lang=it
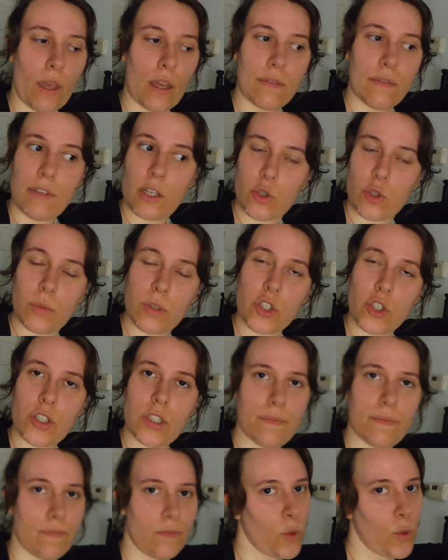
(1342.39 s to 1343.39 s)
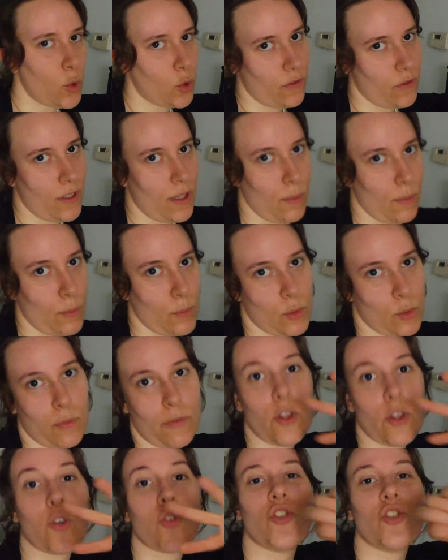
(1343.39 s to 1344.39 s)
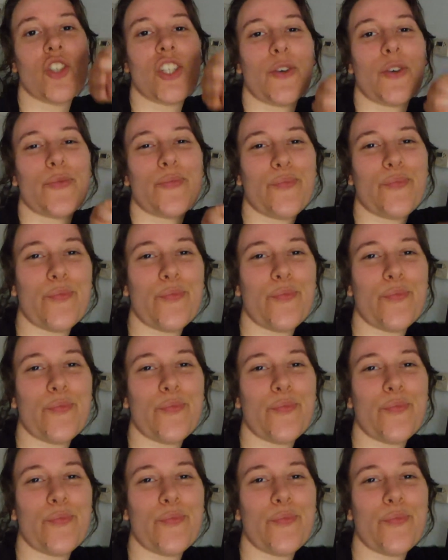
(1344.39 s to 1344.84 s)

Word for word: vi lascio un bacione noi ci vediamo al prossimo video ciao